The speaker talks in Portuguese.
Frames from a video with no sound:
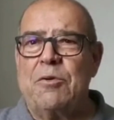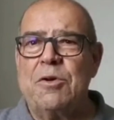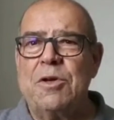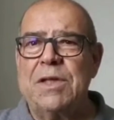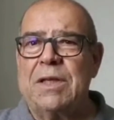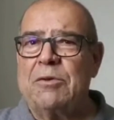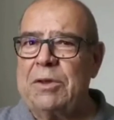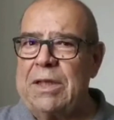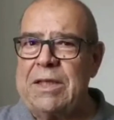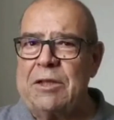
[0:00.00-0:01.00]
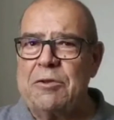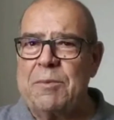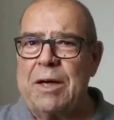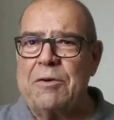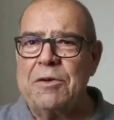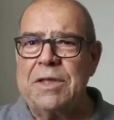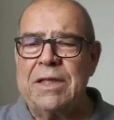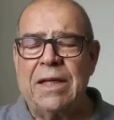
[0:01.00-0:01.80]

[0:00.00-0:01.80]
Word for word: coisa? Aconteceu alguma coisa?